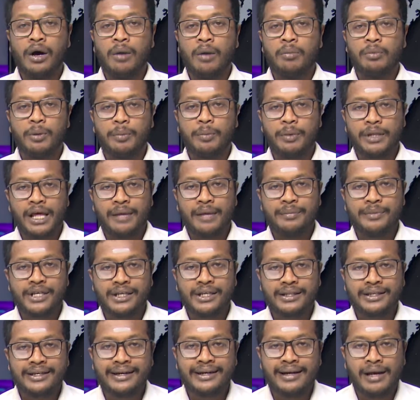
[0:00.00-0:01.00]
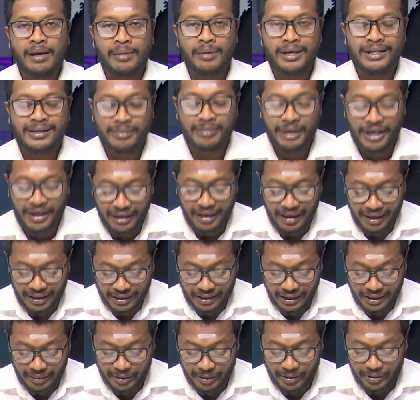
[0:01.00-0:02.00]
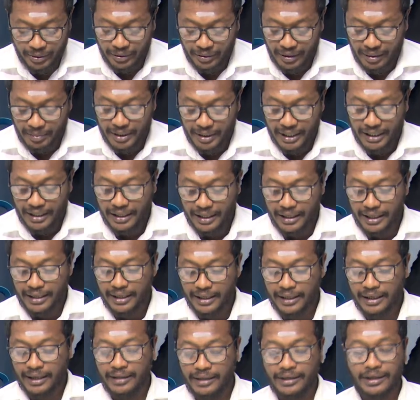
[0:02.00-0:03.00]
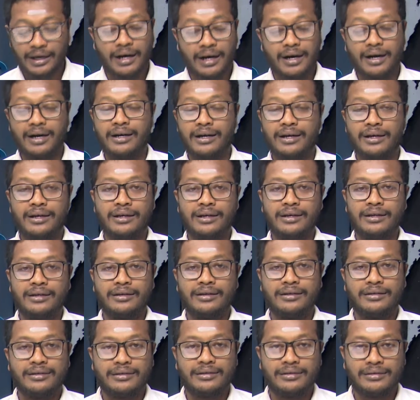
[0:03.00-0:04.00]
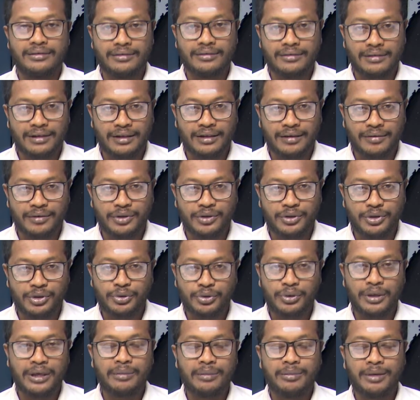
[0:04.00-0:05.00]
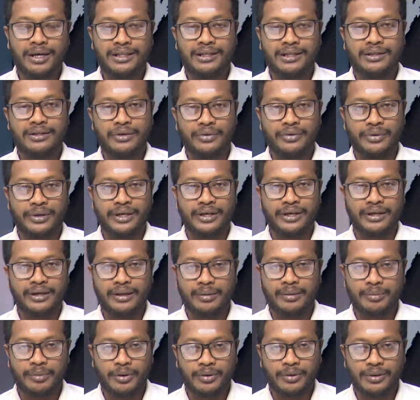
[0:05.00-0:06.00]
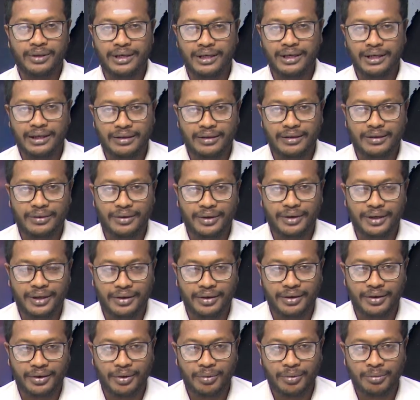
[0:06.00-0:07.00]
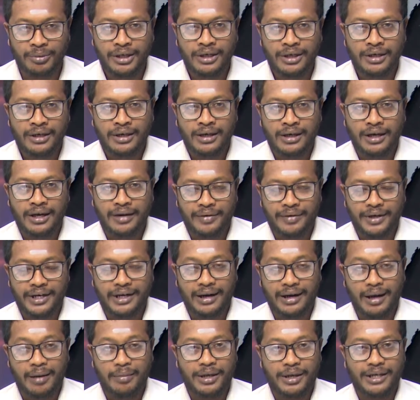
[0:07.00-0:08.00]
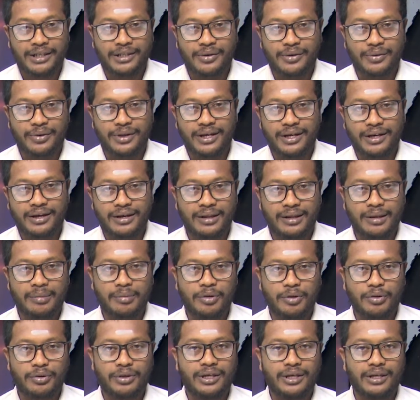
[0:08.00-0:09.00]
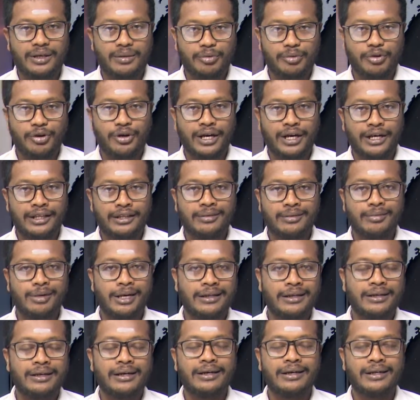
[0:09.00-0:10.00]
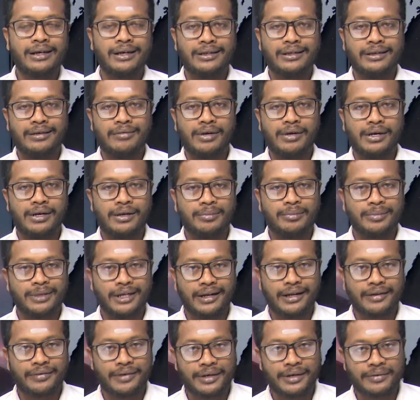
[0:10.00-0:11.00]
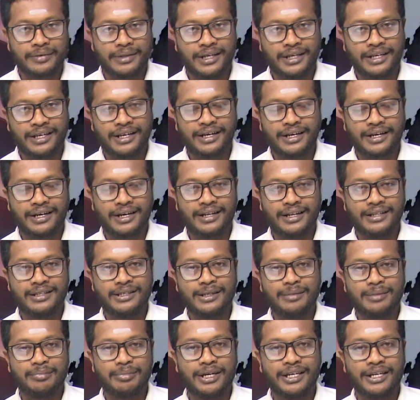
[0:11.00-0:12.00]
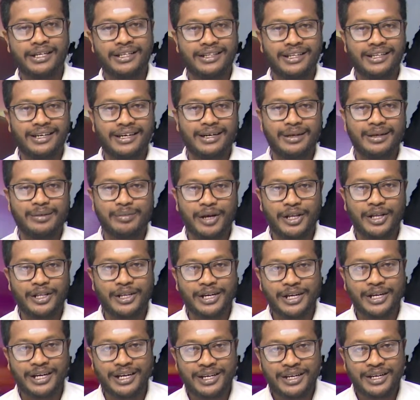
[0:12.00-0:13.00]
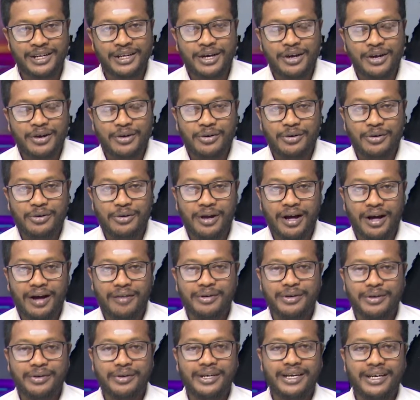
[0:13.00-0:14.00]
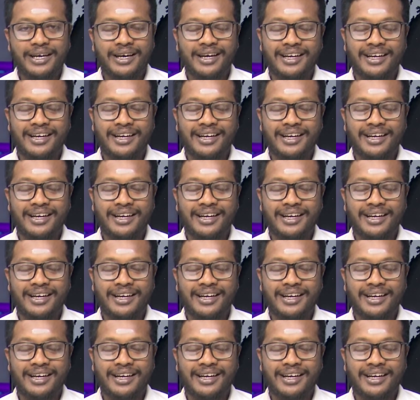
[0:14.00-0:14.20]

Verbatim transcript: முப்பதாம் தேதி ஏழாம் மாதம் இரண்டாயிரத்தி இருபத்தி ஓராம் ஆண்டாக இருக்கிறது நாங்கள் அதாவது ஜூலை மாதத்தினுடைய இறுதிப்பகுதியில் இருந்து கொண்டிருக்கிறோம் எனவே ஏழாம் மாதத்தினுடைய இறுதிப் பகுதி இன்னும் ஒரு ஐந்து மாதங்கள் தான் இந்த வருடம் நிறைவடைவதற்கு இருக்கிறது எப்படி இந்த ஏழு மாதங்கள் கொரோனாவினுடைய